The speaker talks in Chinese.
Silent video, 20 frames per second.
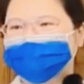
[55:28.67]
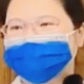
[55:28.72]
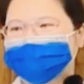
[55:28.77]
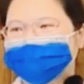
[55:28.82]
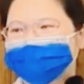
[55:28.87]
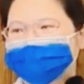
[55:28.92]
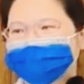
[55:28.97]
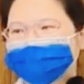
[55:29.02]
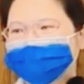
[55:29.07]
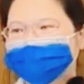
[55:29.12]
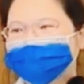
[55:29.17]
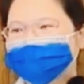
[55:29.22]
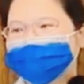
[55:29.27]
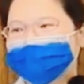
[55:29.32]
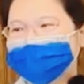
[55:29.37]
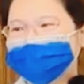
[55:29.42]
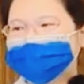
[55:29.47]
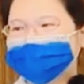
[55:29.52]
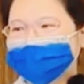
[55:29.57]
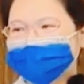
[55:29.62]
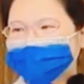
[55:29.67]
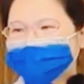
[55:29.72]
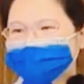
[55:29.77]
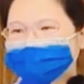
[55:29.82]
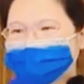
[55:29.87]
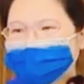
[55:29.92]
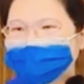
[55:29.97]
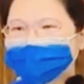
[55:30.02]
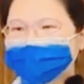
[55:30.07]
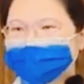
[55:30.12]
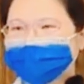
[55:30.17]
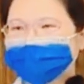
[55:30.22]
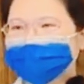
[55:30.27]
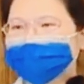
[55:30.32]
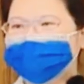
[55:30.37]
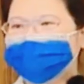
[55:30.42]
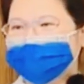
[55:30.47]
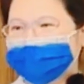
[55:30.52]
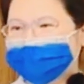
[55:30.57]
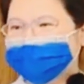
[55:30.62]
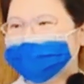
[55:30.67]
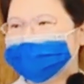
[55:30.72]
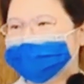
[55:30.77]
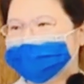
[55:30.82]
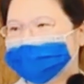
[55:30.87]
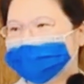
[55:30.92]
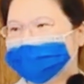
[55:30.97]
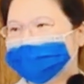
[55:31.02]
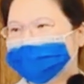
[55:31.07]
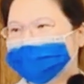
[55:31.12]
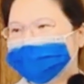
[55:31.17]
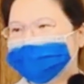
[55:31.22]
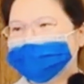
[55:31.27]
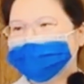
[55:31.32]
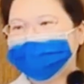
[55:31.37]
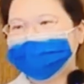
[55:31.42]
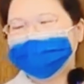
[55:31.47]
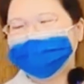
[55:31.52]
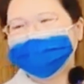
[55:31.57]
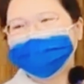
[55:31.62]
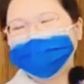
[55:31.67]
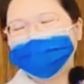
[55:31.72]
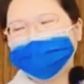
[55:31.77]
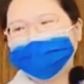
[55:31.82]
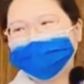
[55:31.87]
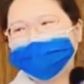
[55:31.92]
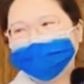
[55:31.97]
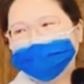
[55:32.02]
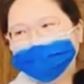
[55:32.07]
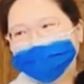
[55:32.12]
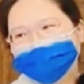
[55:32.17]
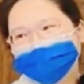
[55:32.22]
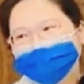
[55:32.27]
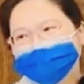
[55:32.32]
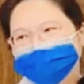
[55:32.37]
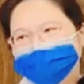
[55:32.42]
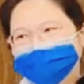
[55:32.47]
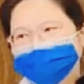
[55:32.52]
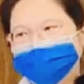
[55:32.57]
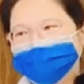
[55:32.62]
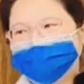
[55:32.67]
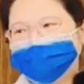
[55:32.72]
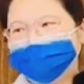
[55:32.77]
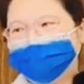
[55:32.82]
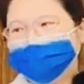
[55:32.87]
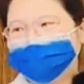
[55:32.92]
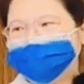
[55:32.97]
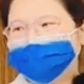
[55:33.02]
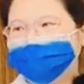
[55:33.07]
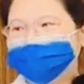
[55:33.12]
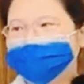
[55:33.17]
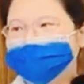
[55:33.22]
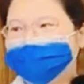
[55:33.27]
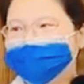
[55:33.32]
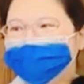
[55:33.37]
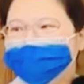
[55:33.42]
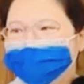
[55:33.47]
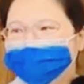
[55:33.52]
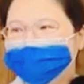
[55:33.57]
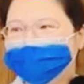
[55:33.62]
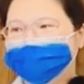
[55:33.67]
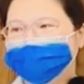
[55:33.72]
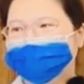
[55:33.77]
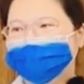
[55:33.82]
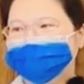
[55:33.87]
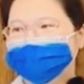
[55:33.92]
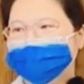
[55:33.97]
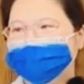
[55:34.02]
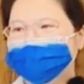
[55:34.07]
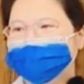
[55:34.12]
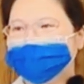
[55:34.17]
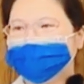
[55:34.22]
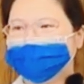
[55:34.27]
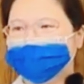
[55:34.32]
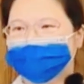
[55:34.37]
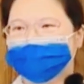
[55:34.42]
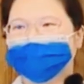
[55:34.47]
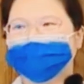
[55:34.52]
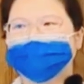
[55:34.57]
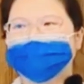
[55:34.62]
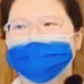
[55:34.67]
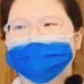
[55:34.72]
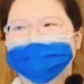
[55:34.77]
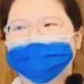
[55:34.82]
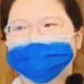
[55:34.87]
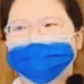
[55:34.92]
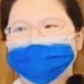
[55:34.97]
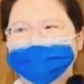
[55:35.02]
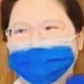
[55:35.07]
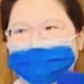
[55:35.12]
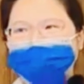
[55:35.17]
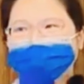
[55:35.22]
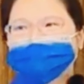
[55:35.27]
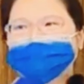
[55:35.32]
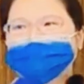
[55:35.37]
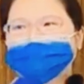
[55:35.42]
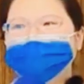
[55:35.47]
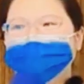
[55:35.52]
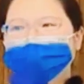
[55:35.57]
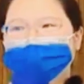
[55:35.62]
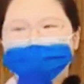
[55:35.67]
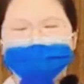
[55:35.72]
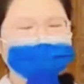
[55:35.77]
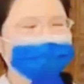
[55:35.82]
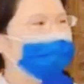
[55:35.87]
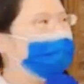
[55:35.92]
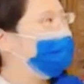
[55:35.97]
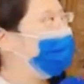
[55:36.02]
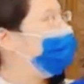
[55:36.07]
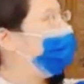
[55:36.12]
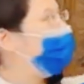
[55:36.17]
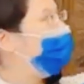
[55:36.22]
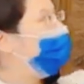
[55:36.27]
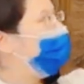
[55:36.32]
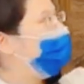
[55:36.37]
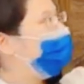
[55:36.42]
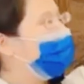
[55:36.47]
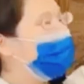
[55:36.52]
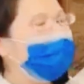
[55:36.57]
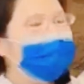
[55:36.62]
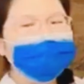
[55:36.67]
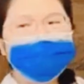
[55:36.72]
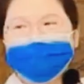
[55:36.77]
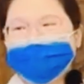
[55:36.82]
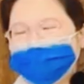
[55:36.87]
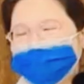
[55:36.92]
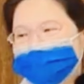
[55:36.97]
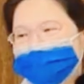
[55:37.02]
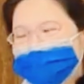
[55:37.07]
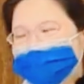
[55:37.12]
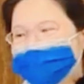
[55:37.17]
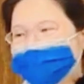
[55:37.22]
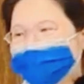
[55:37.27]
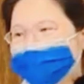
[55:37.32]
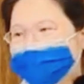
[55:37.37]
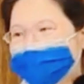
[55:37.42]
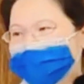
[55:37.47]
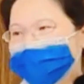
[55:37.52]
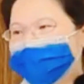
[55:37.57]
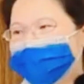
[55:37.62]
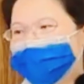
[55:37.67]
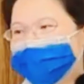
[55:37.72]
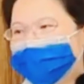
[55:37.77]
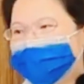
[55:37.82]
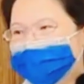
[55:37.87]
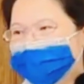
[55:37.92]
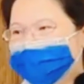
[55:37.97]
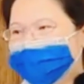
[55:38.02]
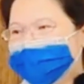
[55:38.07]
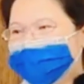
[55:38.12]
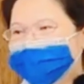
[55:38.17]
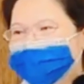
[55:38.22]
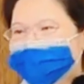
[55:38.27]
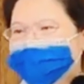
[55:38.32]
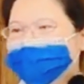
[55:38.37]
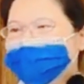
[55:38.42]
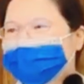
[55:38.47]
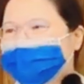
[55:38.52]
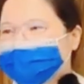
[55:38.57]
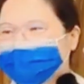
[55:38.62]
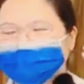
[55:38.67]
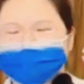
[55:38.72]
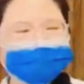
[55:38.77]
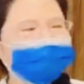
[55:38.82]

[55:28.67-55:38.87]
用红笔、蓝笔、黑笔都没有关系，你花一点喝，就感觉有就写，感觉有就练，你可以这样练练看，其实是可以提升跟进步的，有没有清楚？这就是